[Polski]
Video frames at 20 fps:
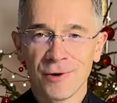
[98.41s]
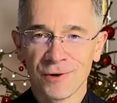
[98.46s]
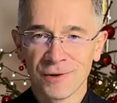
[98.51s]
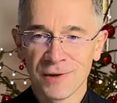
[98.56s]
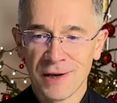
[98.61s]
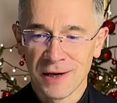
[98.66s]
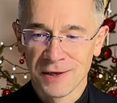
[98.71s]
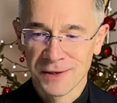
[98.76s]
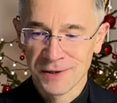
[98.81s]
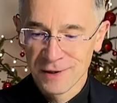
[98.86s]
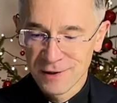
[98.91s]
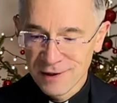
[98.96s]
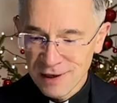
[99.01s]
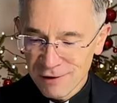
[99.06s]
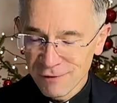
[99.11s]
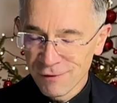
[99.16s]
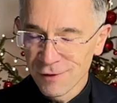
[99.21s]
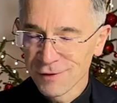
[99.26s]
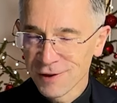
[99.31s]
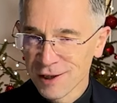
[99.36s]
on jest.
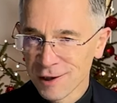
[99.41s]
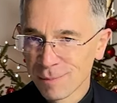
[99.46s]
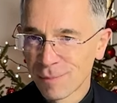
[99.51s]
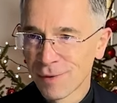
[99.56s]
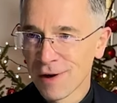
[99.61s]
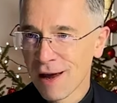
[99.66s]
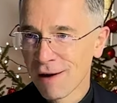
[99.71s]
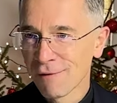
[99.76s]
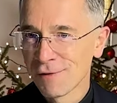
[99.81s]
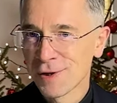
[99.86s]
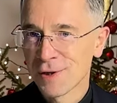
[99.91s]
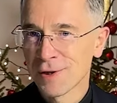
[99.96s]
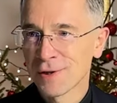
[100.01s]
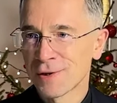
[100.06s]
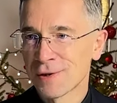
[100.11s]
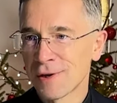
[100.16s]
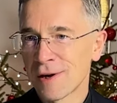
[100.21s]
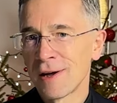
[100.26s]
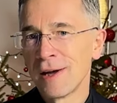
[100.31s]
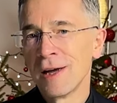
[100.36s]
Ten wątek pojawi się
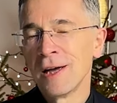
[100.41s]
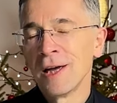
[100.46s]
jeszcze,